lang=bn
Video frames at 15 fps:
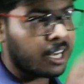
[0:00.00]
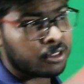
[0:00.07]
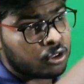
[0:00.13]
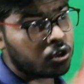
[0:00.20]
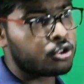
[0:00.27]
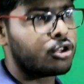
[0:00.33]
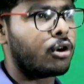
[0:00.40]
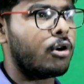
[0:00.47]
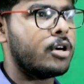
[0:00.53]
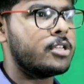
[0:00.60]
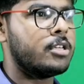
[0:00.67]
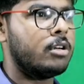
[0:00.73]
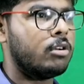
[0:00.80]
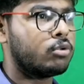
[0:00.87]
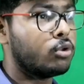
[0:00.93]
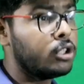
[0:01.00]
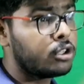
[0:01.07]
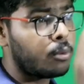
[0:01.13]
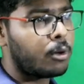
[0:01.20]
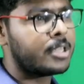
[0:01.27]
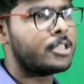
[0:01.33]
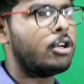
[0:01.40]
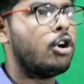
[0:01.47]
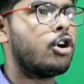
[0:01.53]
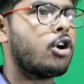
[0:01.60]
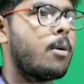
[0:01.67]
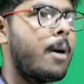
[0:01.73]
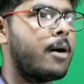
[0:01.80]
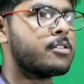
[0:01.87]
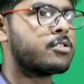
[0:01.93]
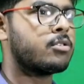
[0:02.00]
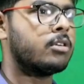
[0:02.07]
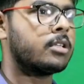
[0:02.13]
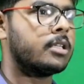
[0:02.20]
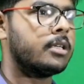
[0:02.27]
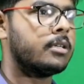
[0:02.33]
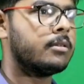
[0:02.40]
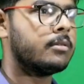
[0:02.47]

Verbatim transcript: শালা তোর জন্য হয়েছিল তুই তো বলেছিলি এরকম আওয়াজ করতে